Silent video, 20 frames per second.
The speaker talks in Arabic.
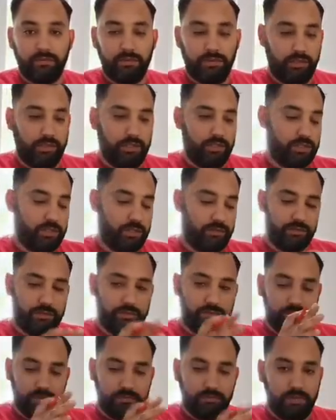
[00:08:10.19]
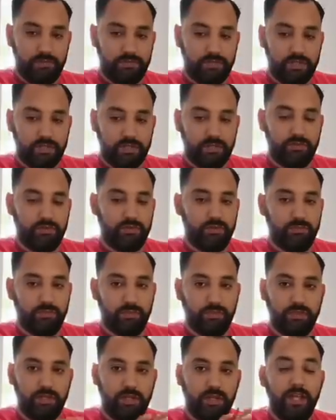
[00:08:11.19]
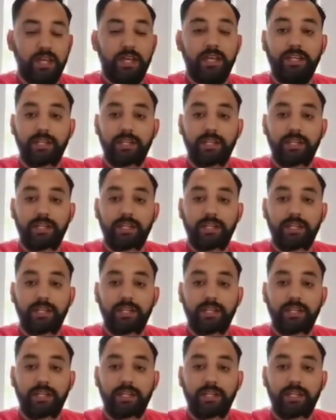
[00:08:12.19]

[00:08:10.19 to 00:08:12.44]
يعني شافتهم تما مشات عندهم وكذا